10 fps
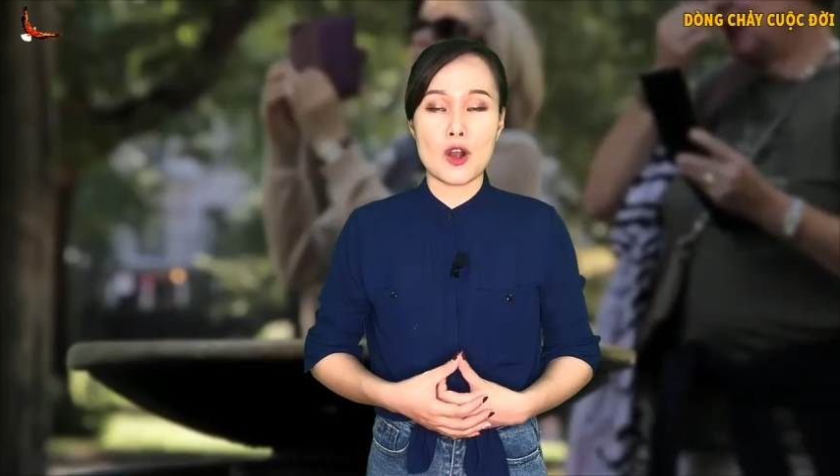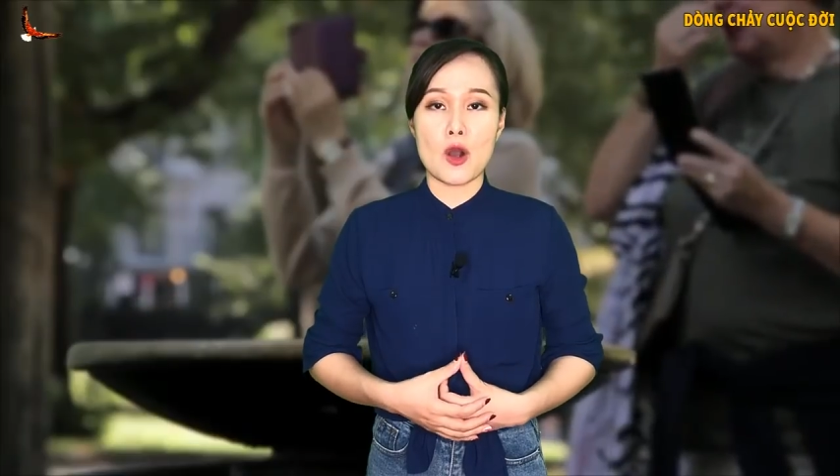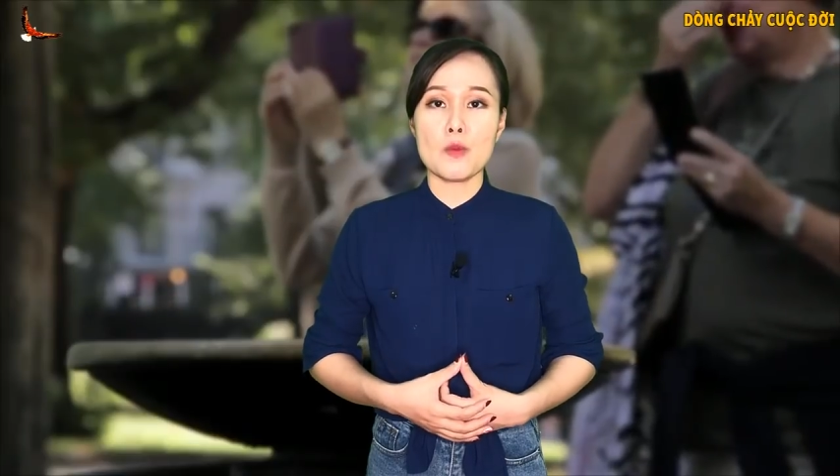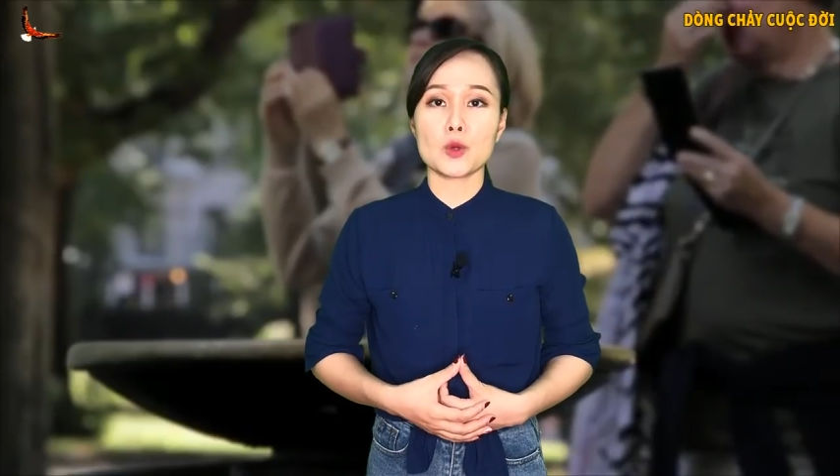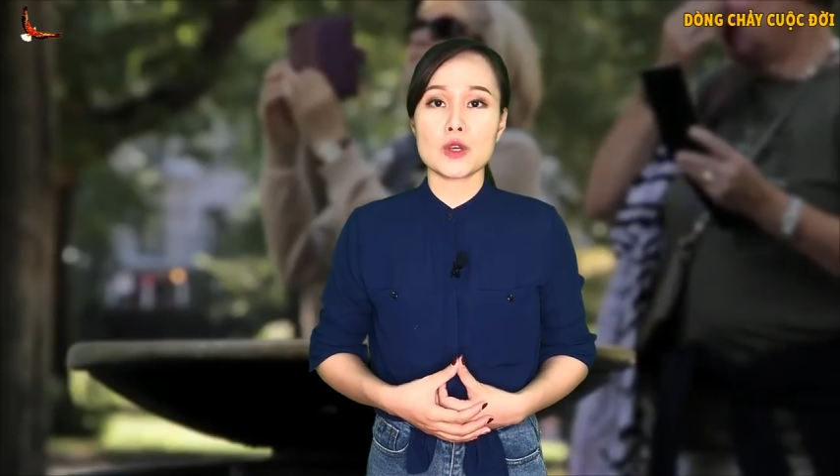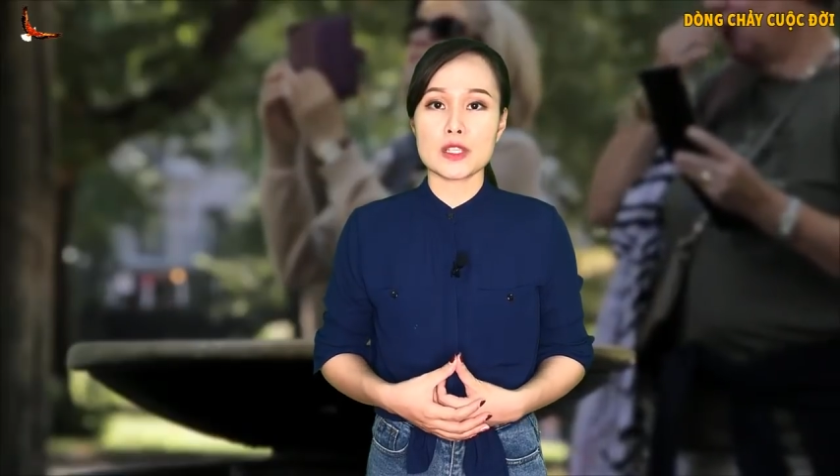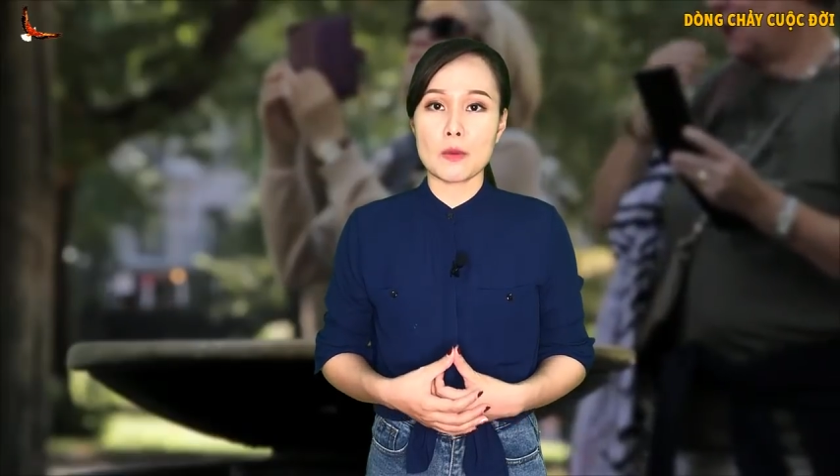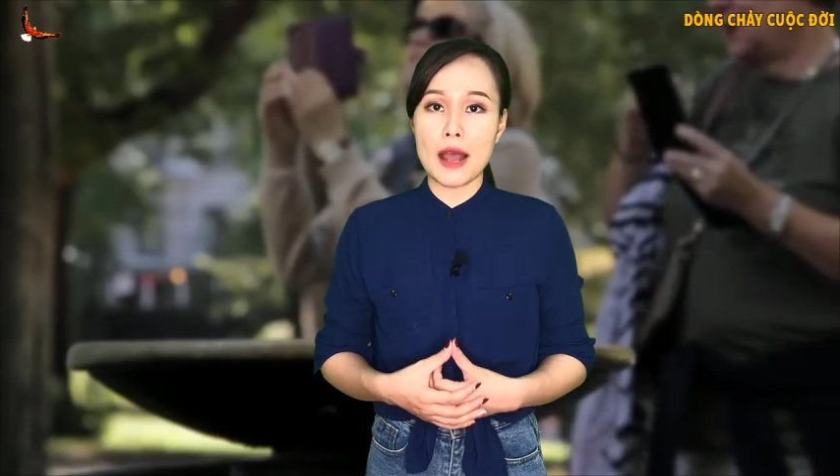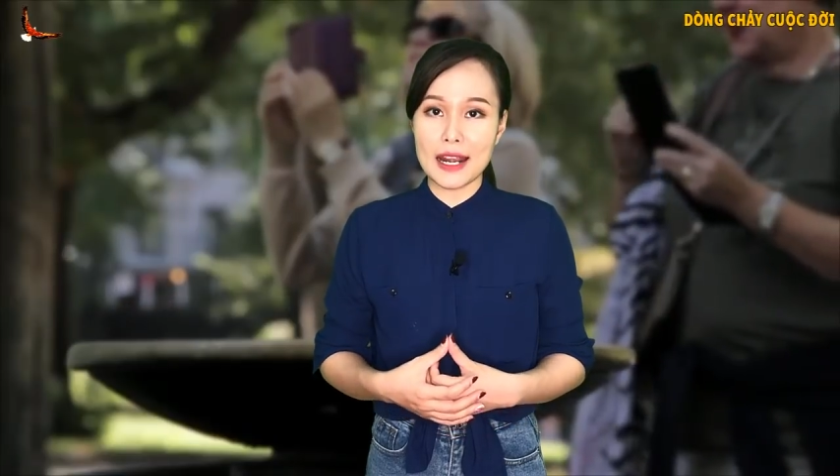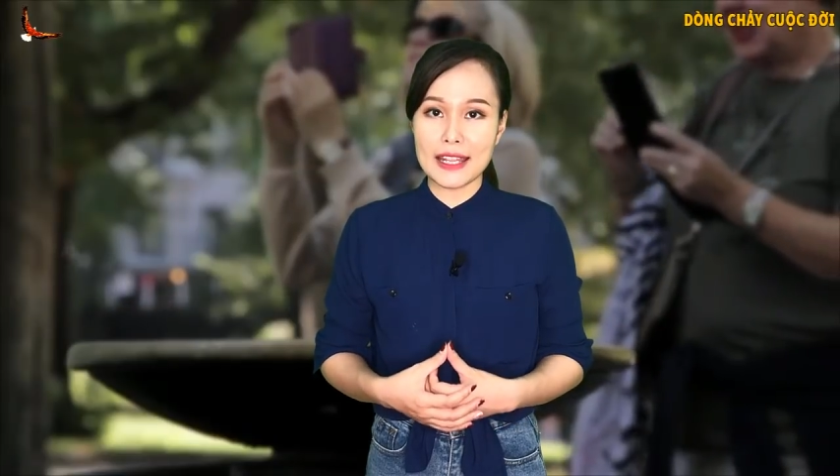có một cuộc
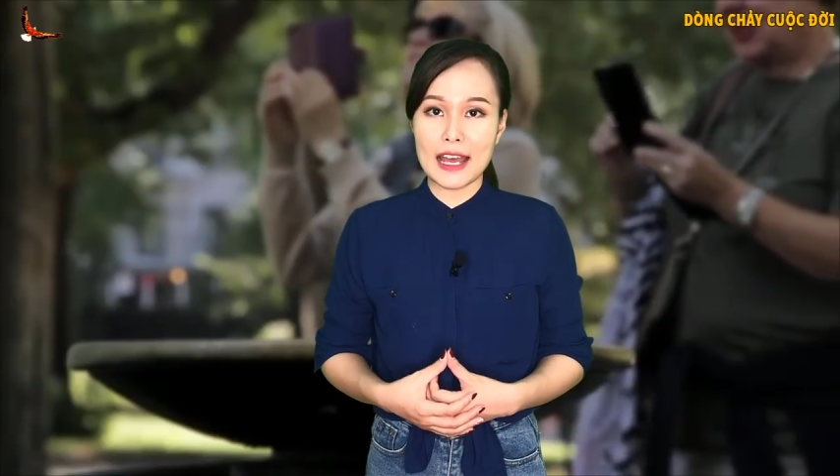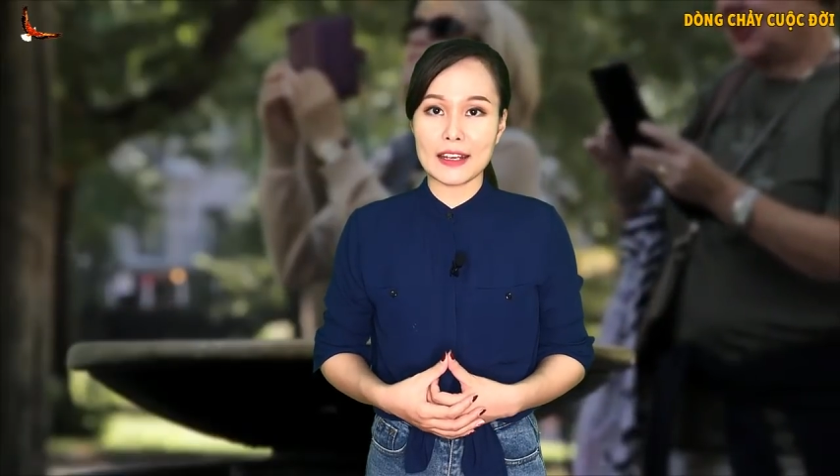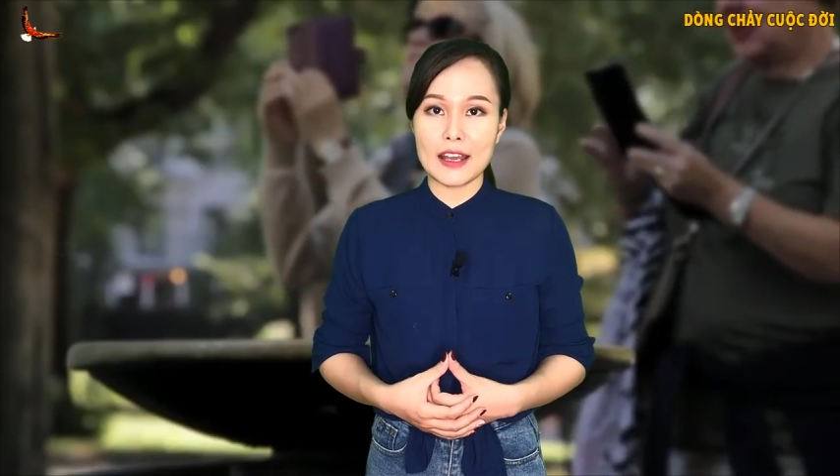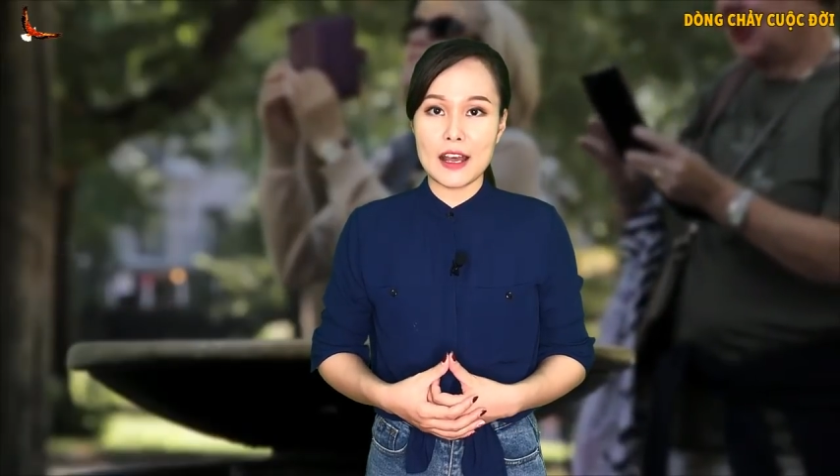sống an nhàn